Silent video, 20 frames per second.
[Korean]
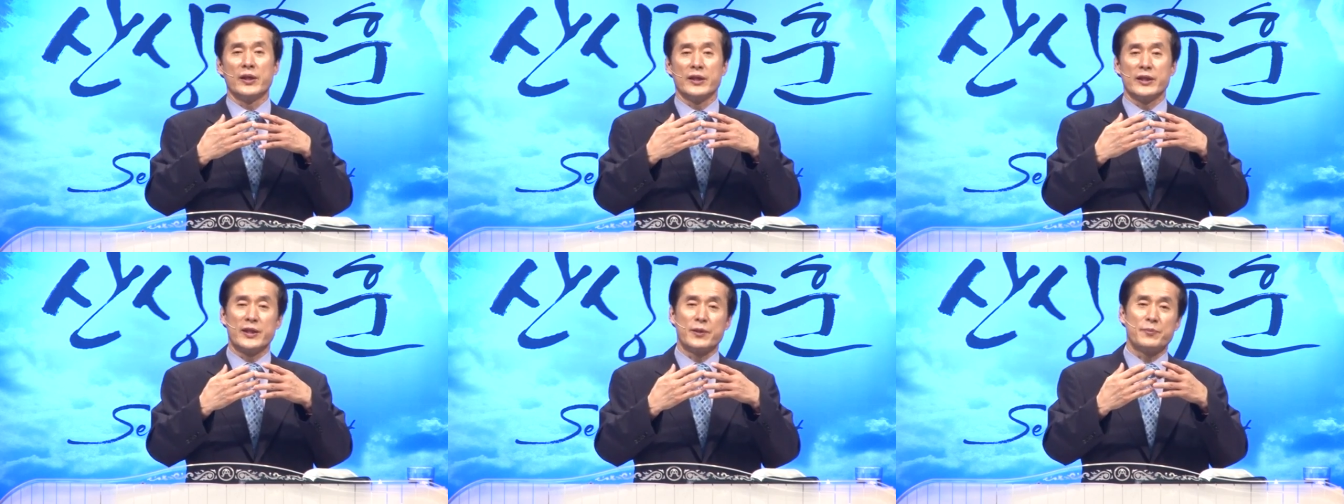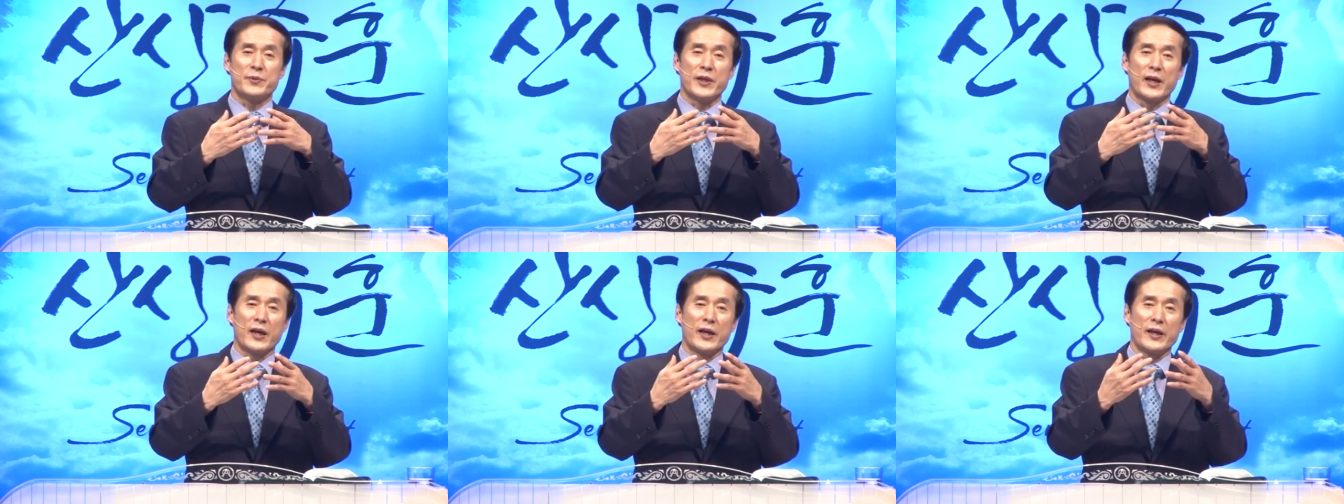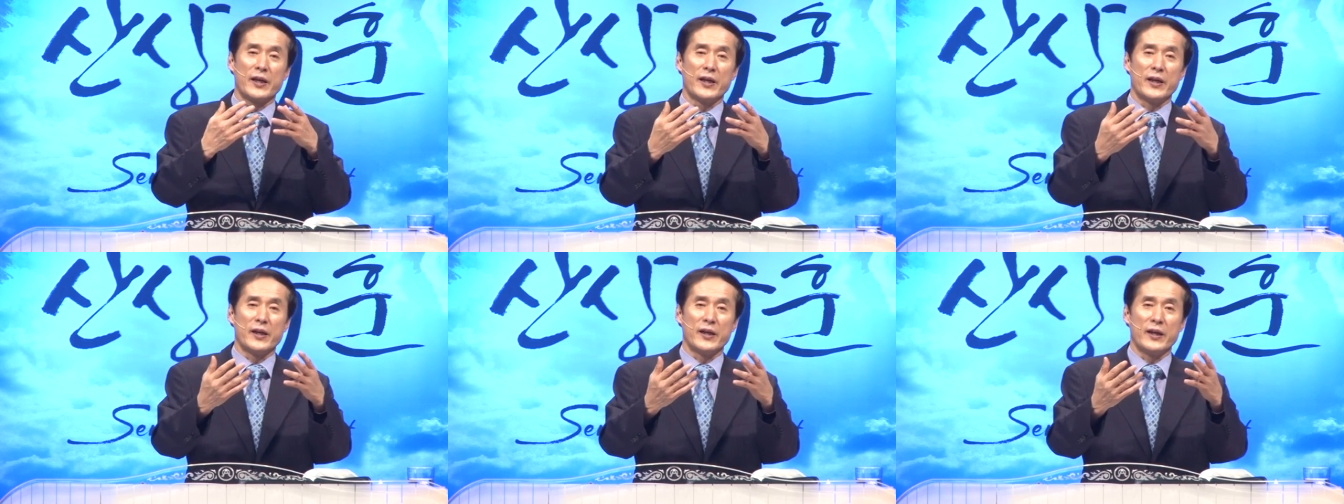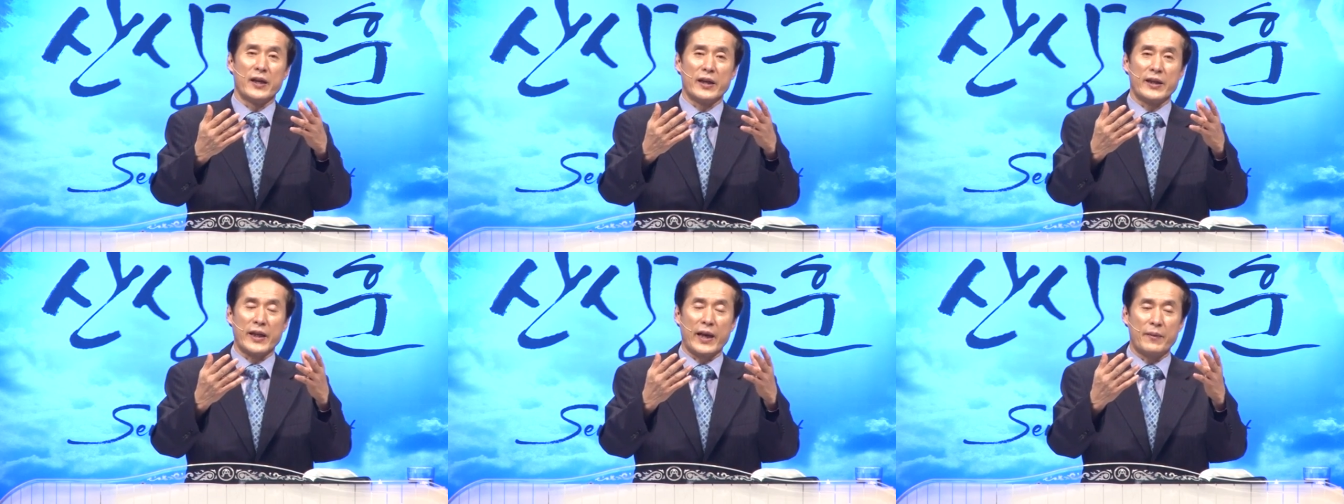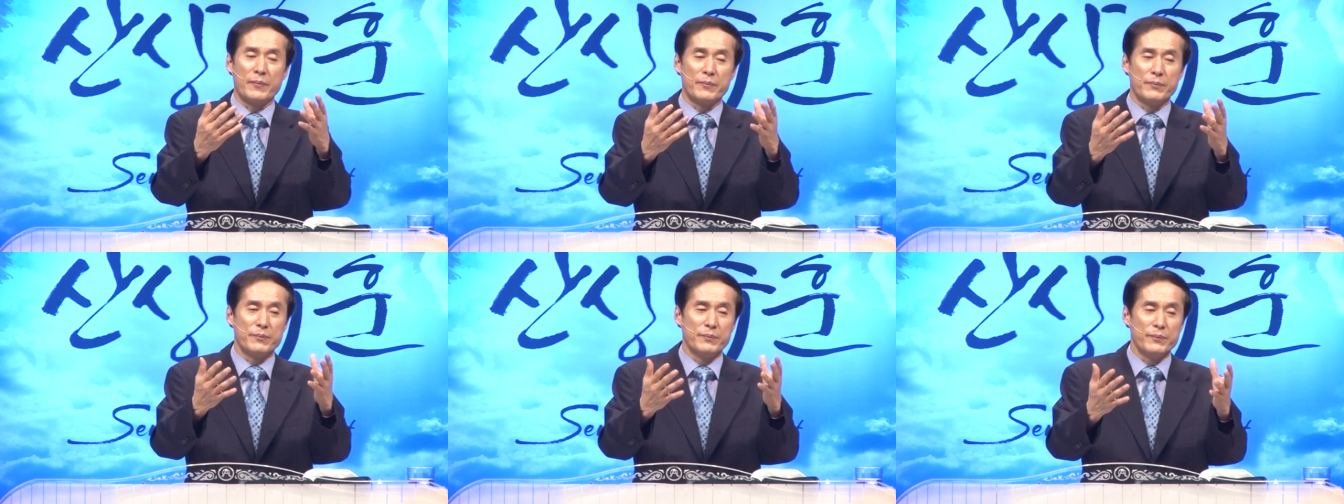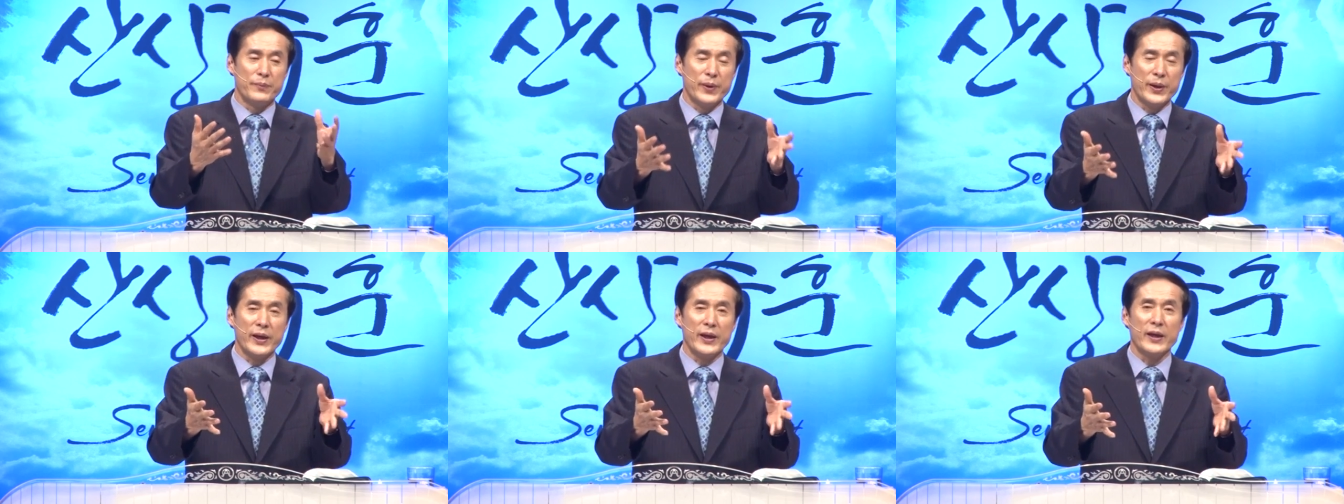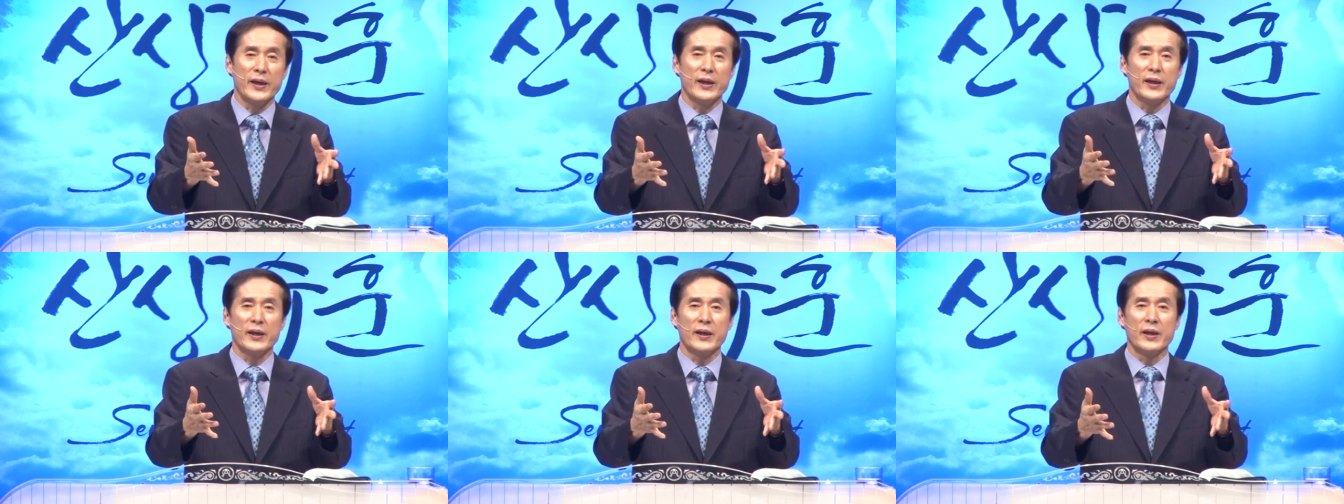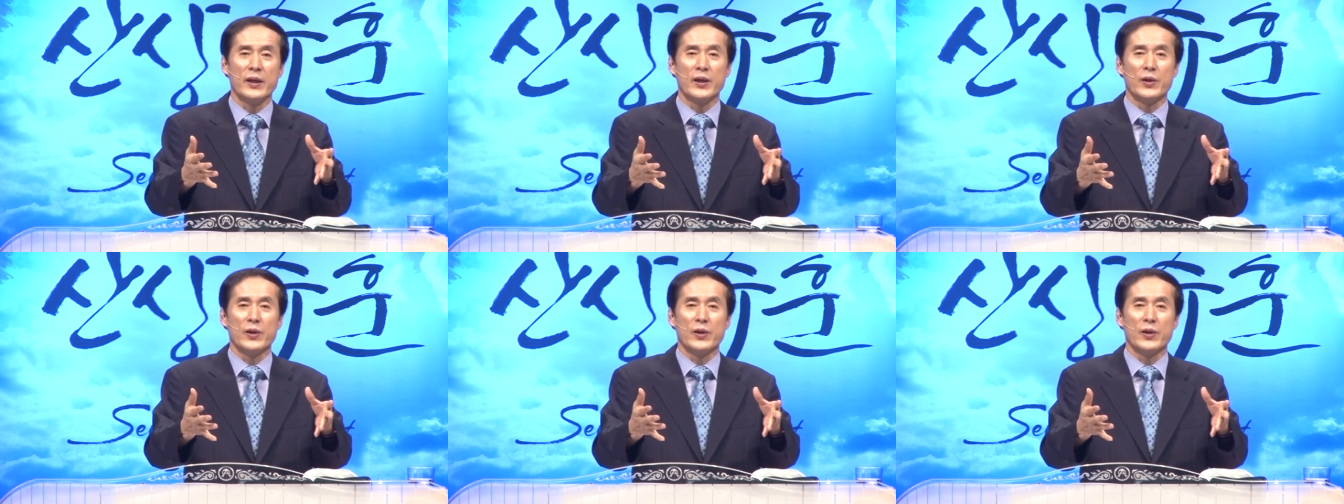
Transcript: 십자가에 단번에